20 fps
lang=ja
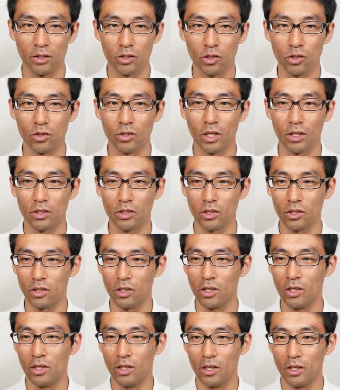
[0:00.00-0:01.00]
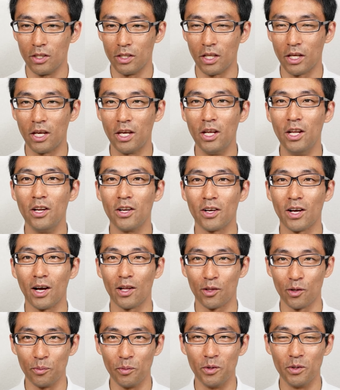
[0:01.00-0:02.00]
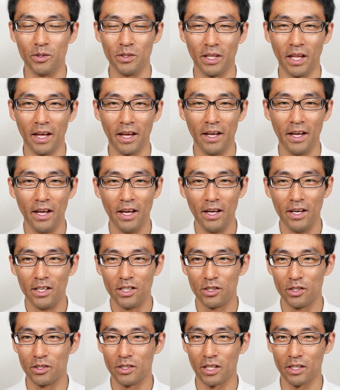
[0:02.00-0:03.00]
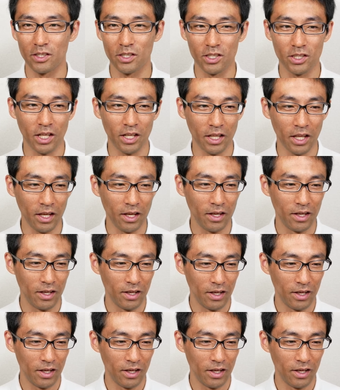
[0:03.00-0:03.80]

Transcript: 瞬殺できるかと思うんで瞬殺してね、